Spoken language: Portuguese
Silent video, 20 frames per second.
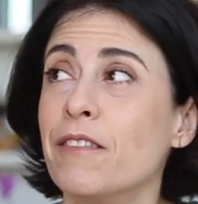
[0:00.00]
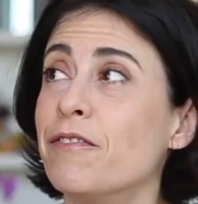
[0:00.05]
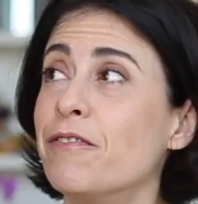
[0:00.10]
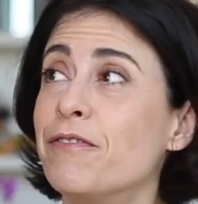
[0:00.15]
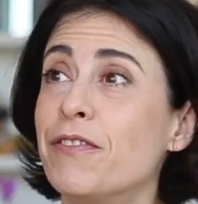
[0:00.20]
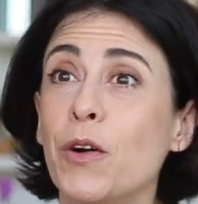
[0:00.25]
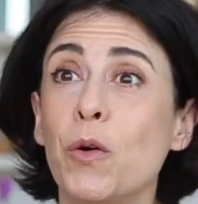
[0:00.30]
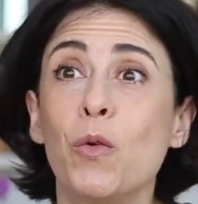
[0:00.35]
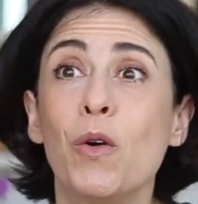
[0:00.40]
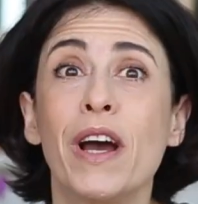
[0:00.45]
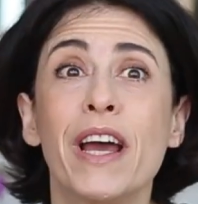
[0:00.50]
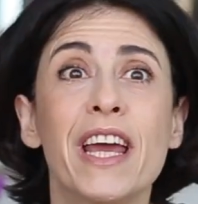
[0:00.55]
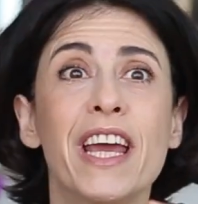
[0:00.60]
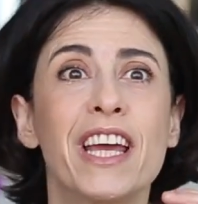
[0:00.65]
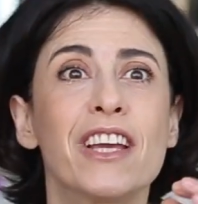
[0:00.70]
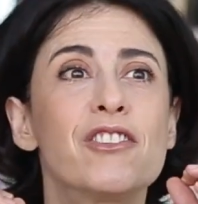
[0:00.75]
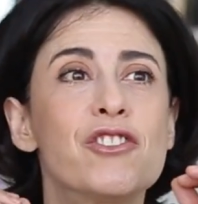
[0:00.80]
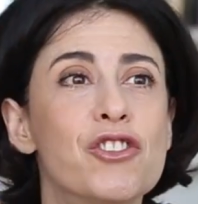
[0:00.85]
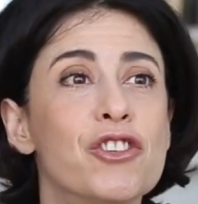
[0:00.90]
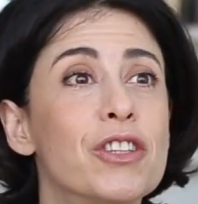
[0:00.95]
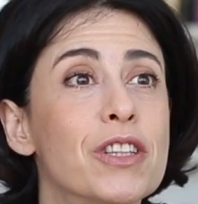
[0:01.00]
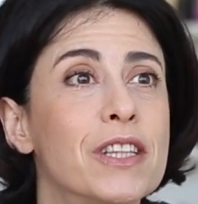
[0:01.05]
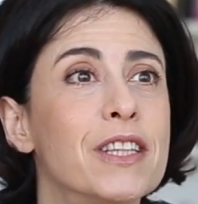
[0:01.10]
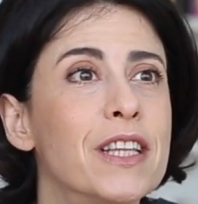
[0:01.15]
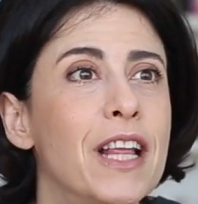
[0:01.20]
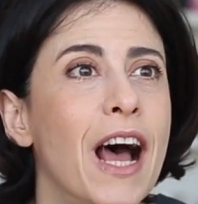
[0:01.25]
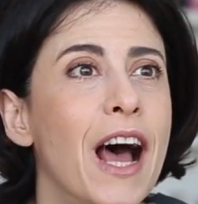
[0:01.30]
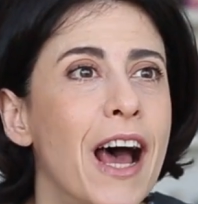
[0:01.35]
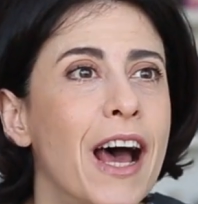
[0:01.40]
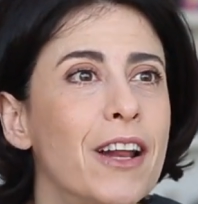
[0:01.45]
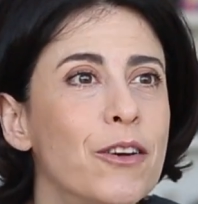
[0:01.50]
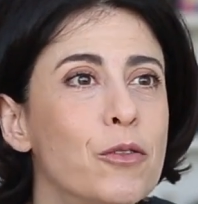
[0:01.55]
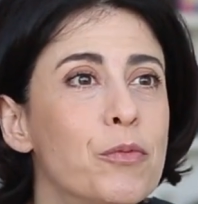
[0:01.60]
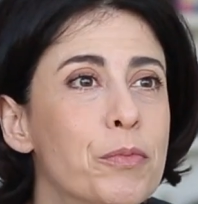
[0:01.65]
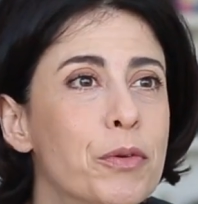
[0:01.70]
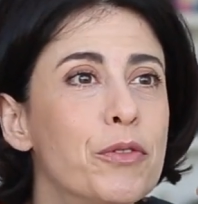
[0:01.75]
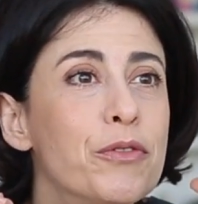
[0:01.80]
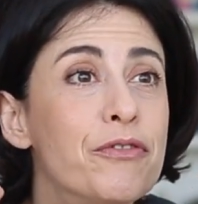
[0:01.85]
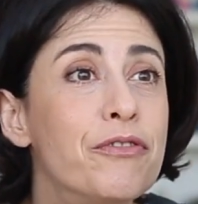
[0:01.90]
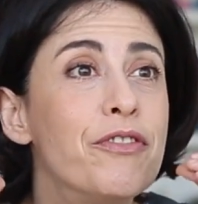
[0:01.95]
vão reeditar o
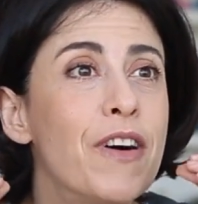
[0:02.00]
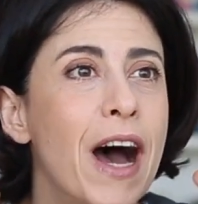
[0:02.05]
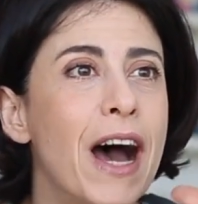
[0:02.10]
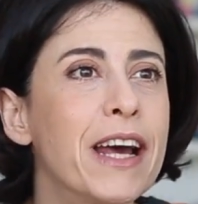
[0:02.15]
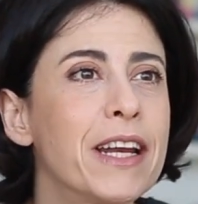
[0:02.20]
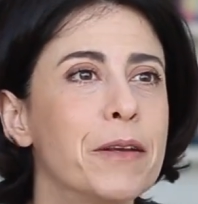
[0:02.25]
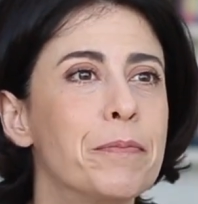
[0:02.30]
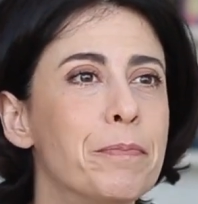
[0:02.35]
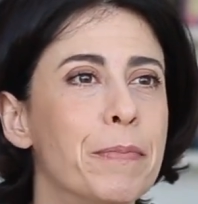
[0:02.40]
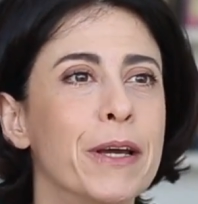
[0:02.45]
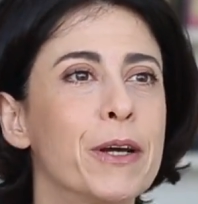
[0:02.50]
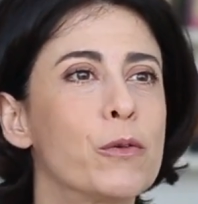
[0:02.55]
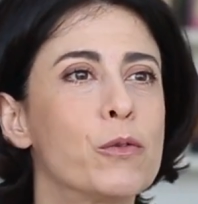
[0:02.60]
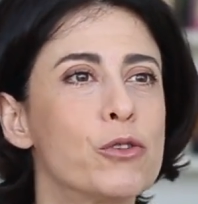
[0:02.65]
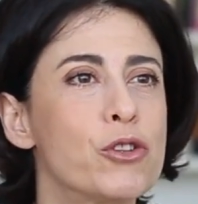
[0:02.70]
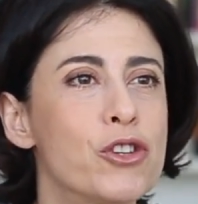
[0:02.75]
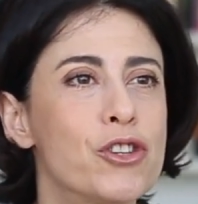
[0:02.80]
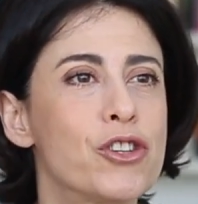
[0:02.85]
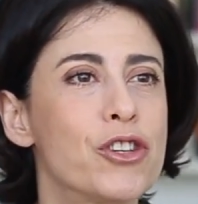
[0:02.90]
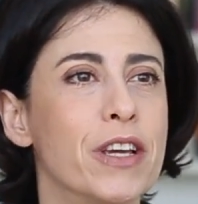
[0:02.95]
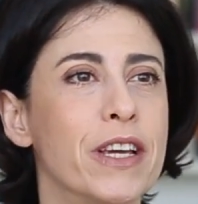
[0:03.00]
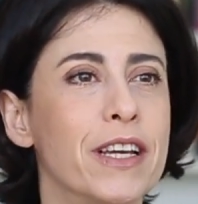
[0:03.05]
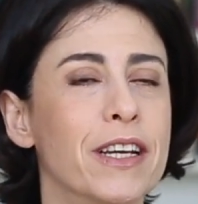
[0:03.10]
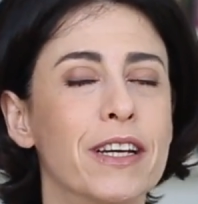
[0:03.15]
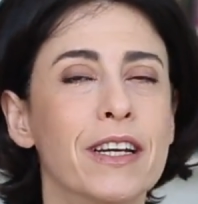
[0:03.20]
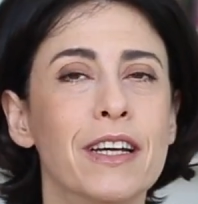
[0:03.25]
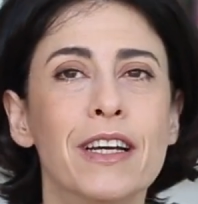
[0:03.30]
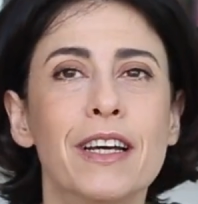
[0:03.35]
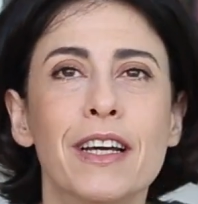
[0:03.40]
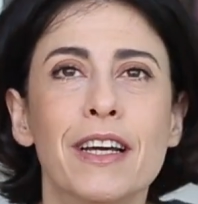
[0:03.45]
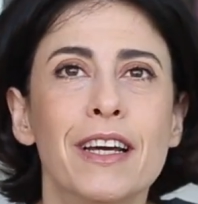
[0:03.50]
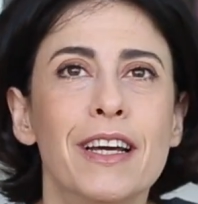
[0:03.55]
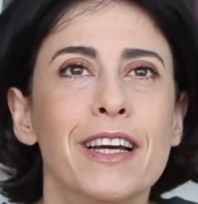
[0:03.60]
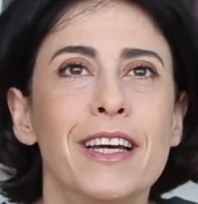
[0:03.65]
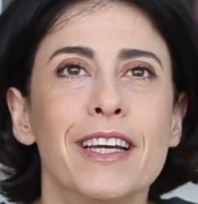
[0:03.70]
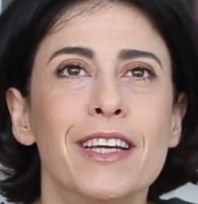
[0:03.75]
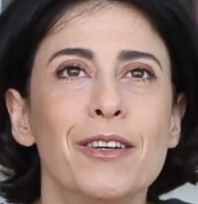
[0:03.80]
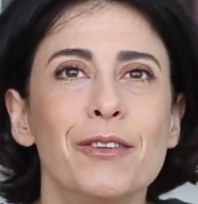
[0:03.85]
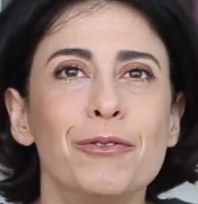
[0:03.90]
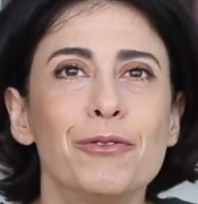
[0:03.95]
Bouvard e Pécuchet
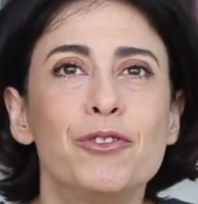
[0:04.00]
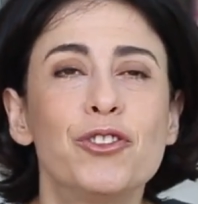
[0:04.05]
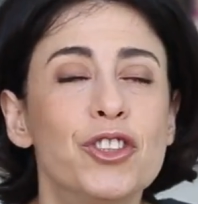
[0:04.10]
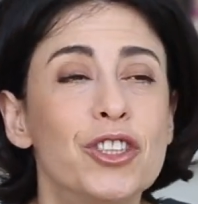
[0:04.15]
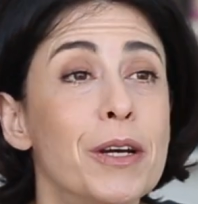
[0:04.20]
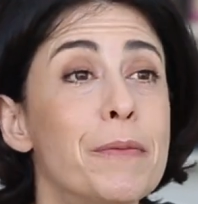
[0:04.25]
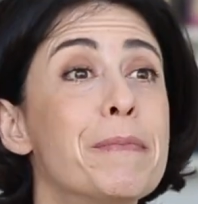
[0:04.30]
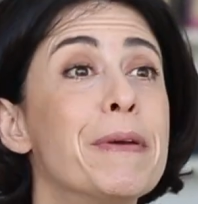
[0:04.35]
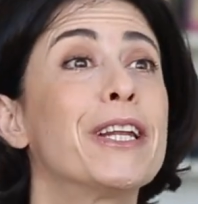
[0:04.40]
que eu não tinha a